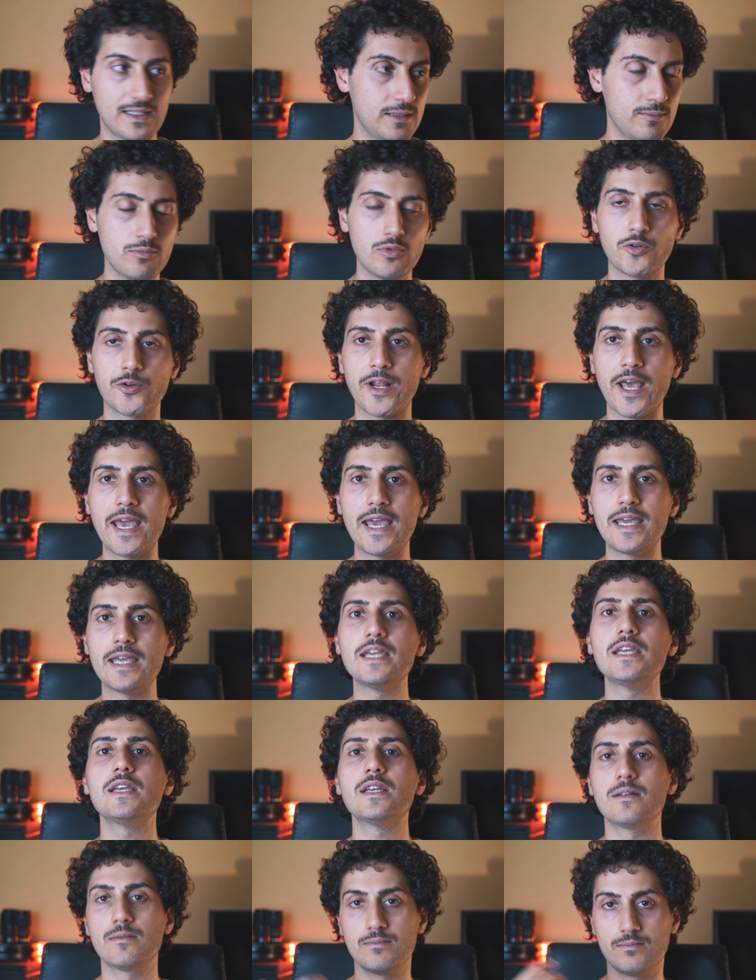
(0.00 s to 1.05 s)
del
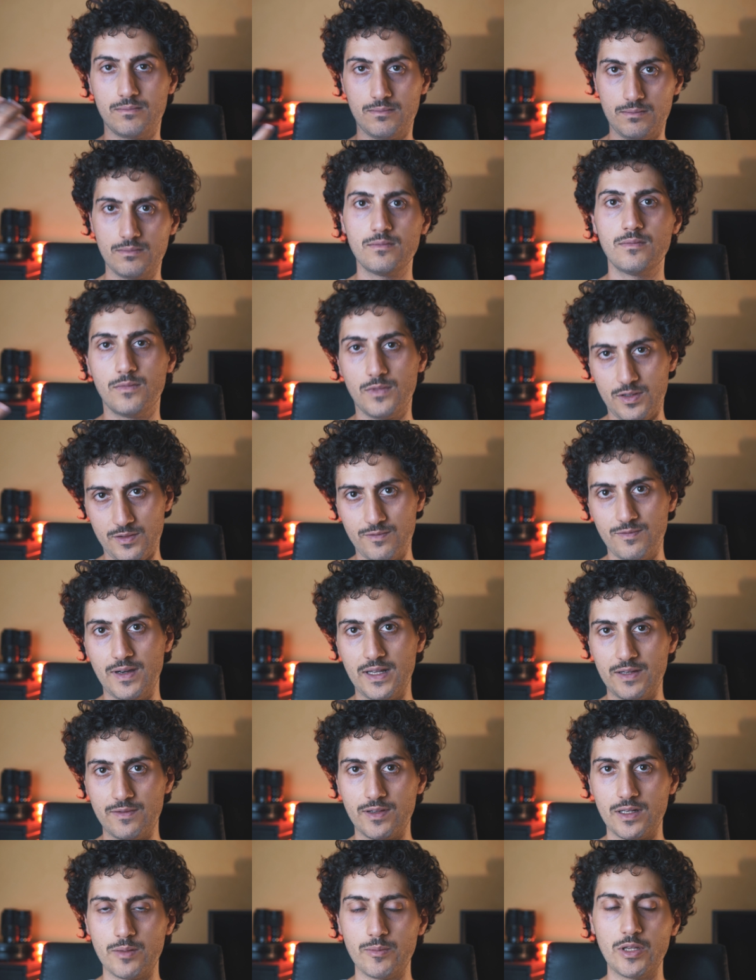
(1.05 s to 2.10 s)
Blu-ray fa
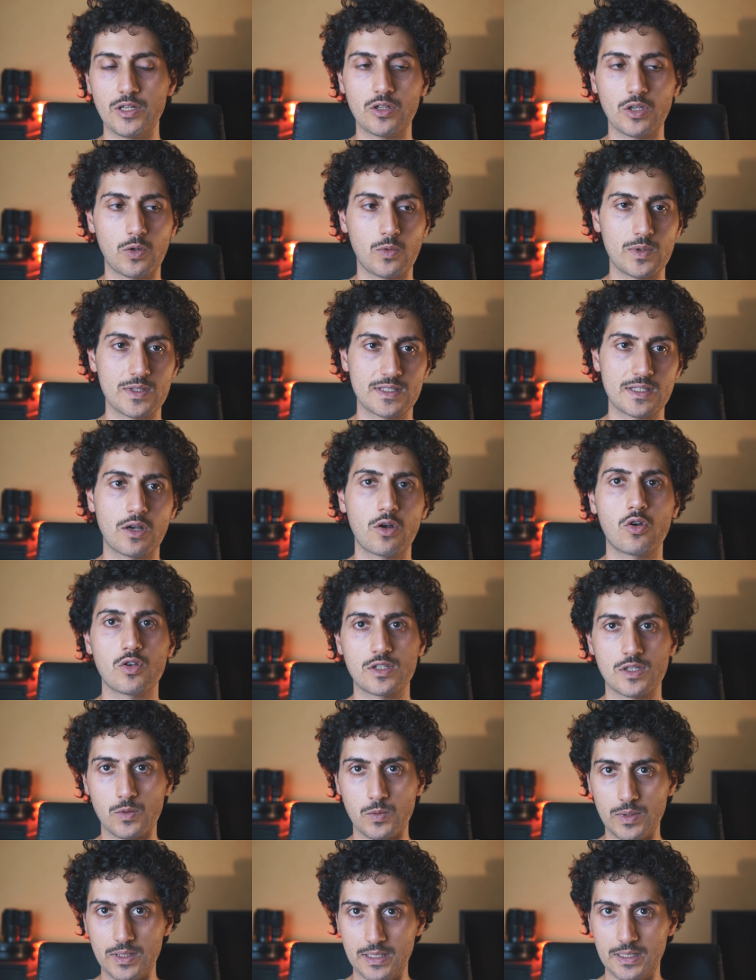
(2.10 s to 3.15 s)
riferimento a questa
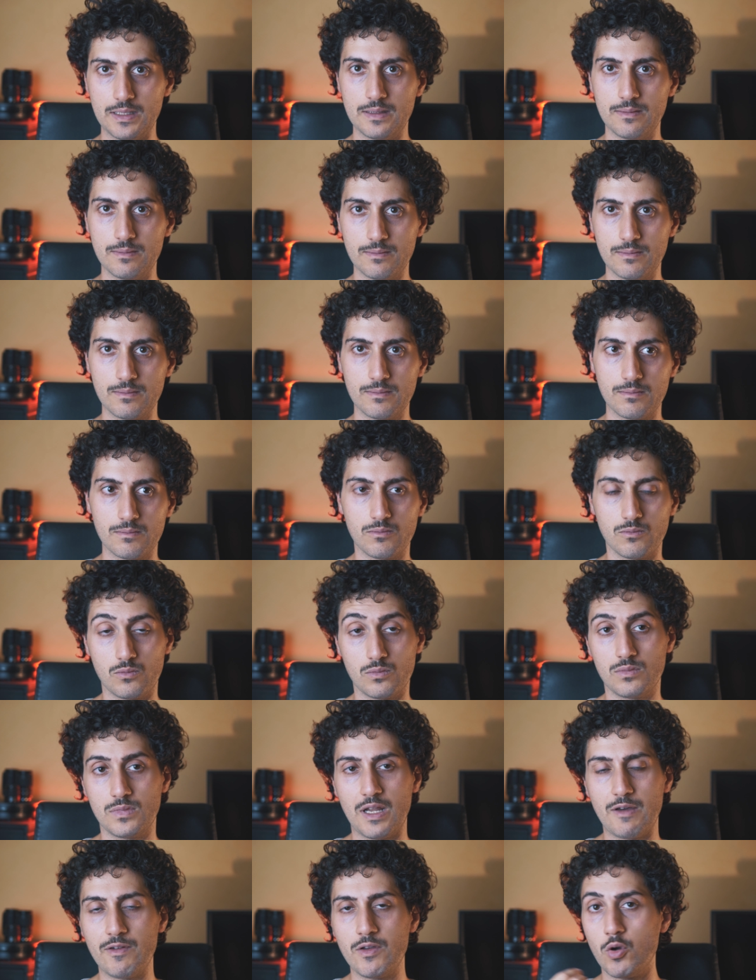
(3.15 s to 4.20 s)
cosa, quindi
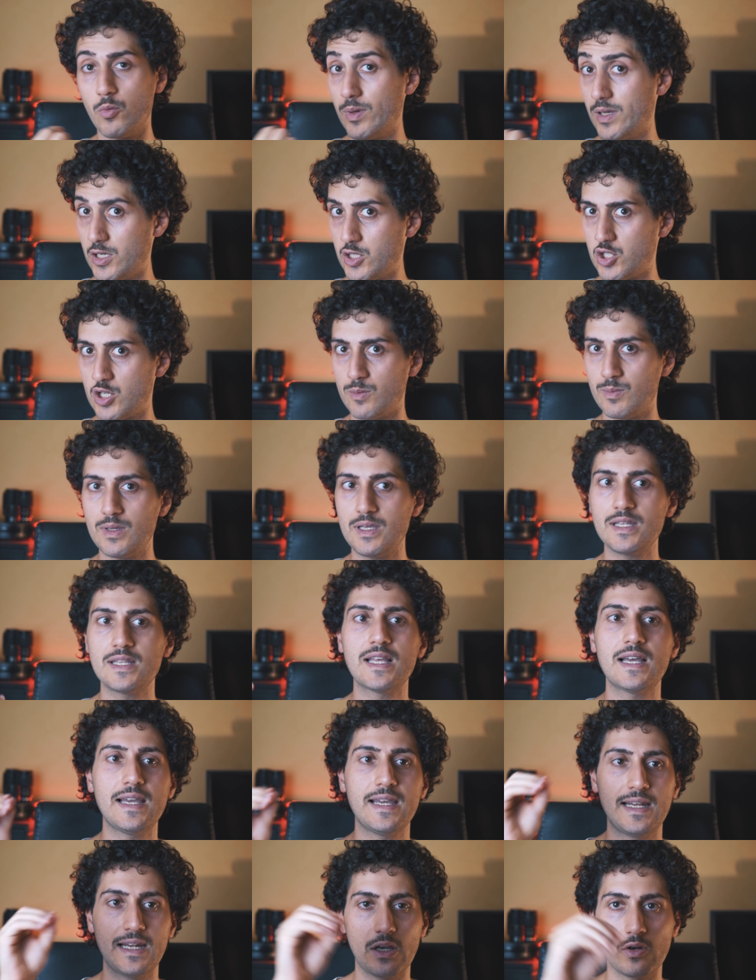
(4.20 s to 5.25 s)
l'avevo
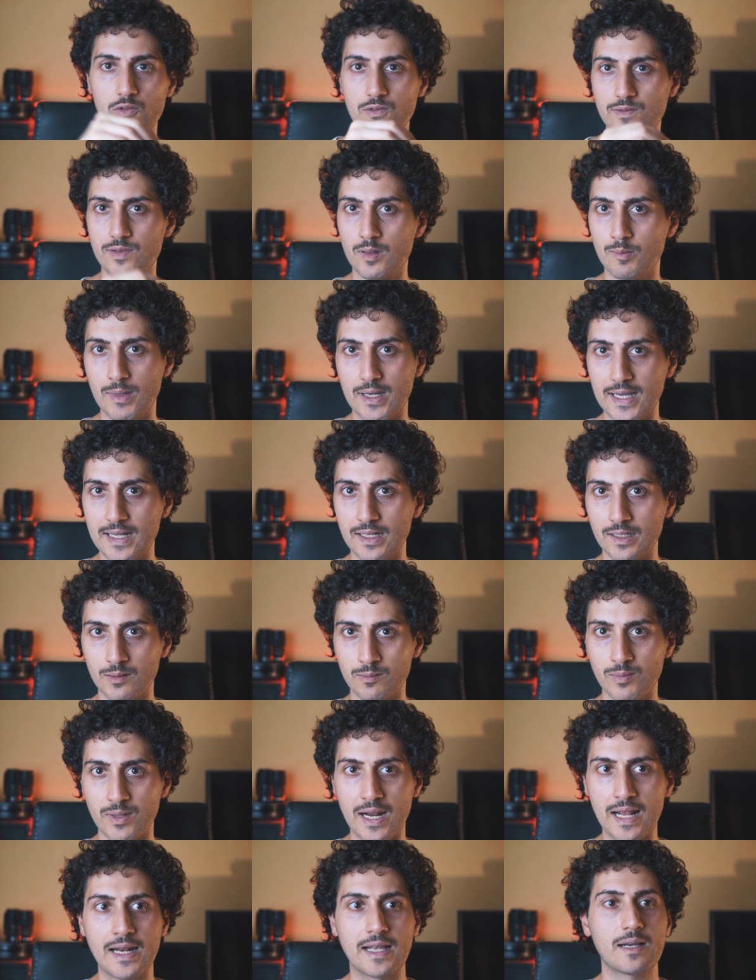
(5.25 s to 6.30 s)
percepita e la conferma Kenneth
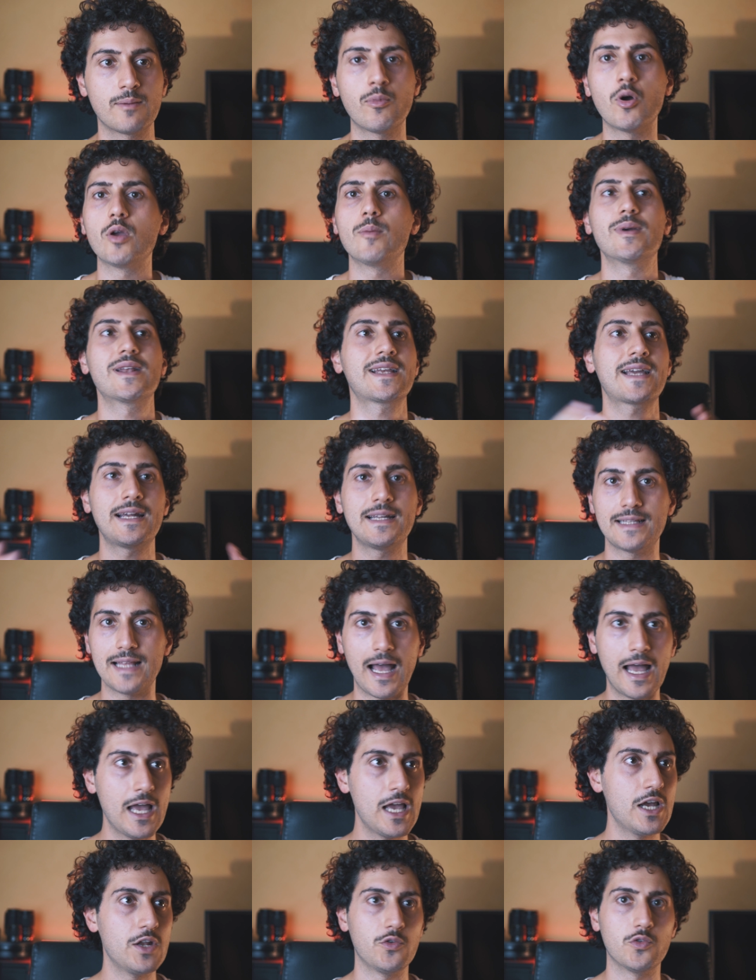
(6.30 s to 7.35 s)
Branagh. Poi, per carità,
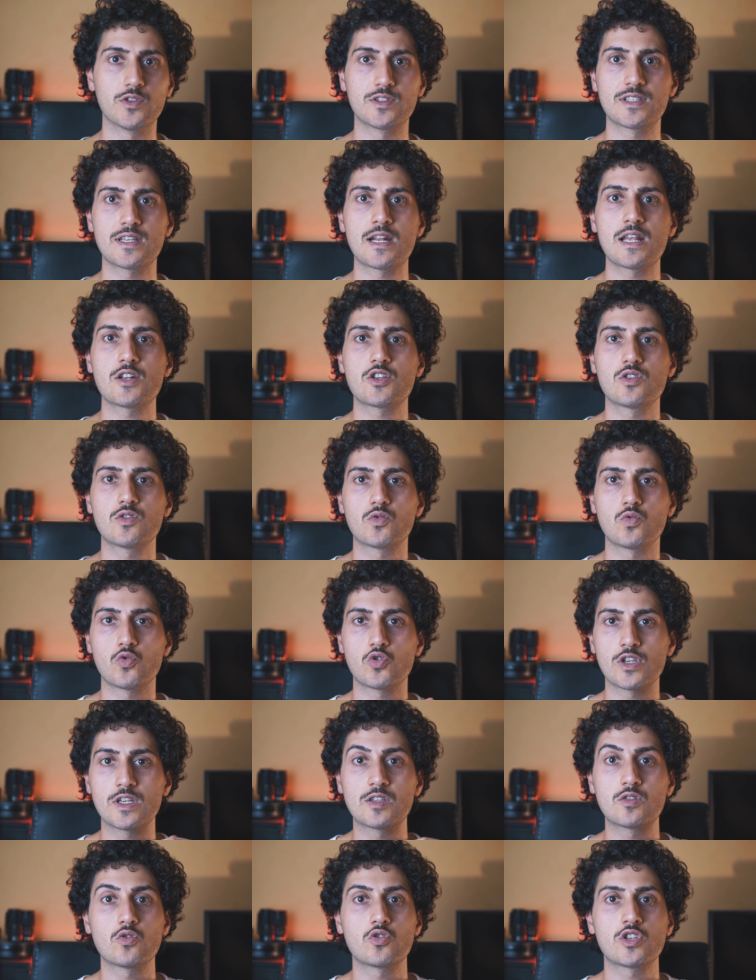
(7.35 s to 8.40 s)
non sarà
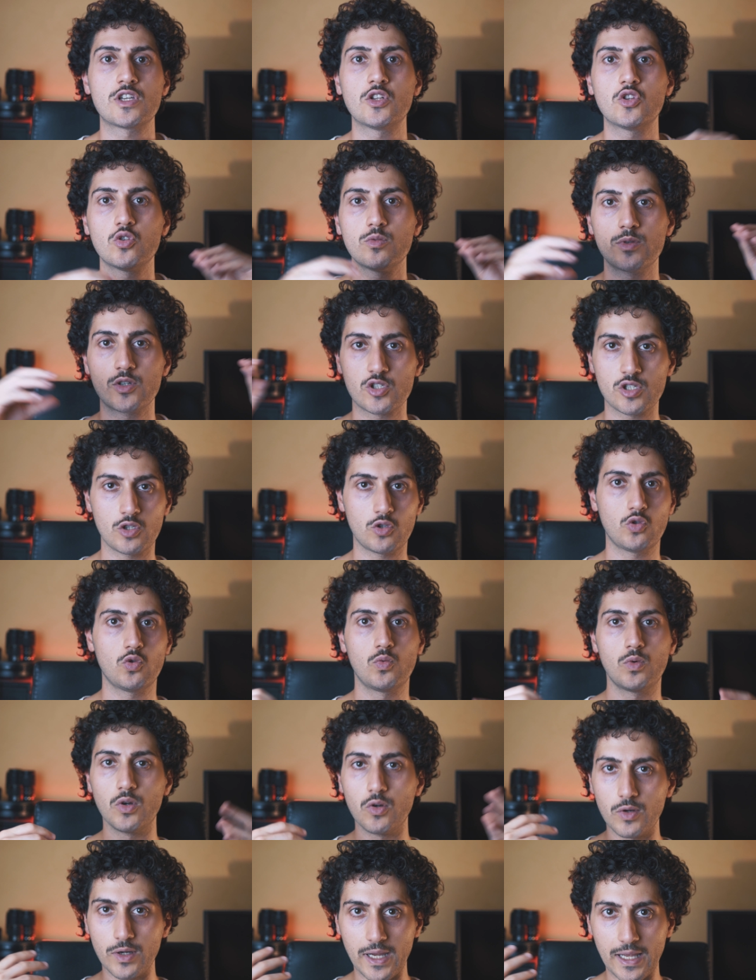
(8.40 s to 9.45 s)
successo 100%
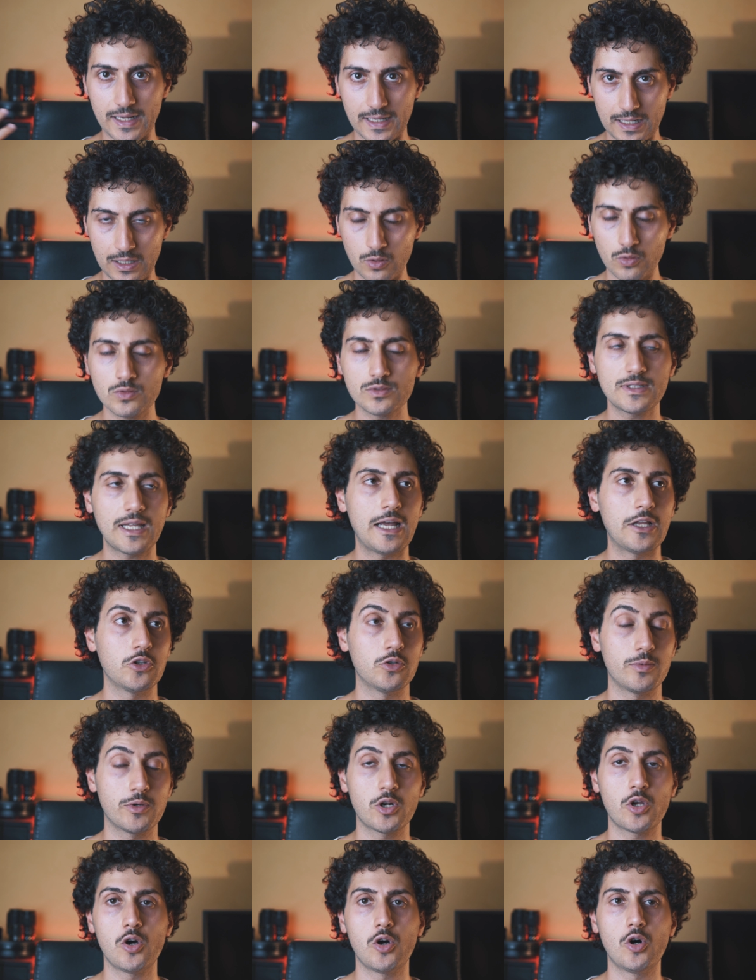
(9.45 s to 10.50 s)
quello che ha raccontato,
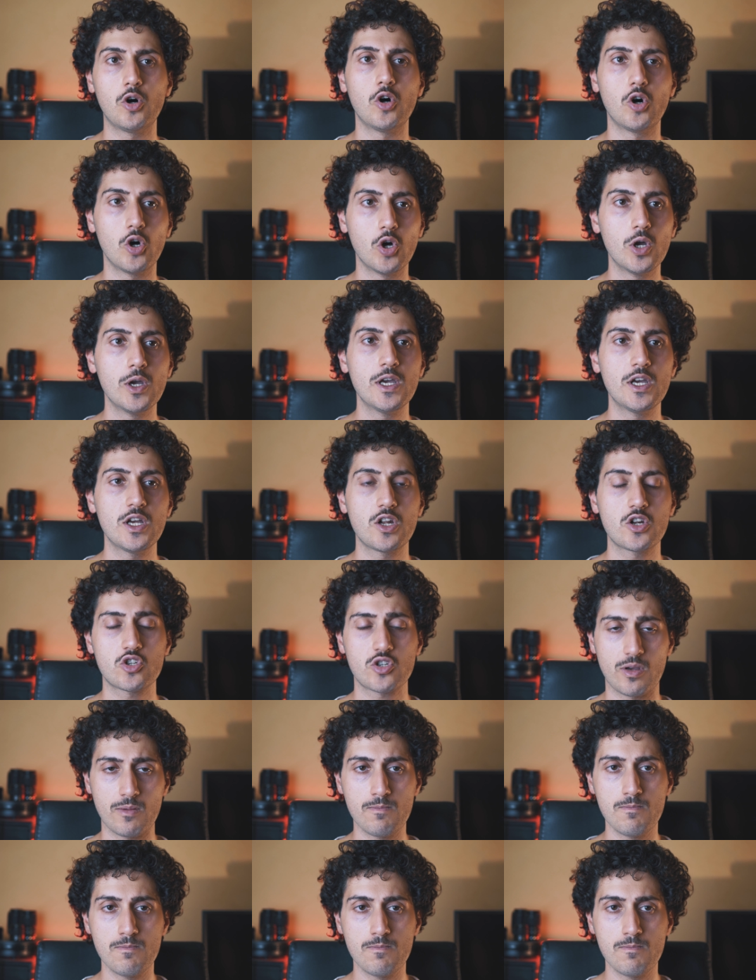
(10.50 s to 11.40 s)
però c'è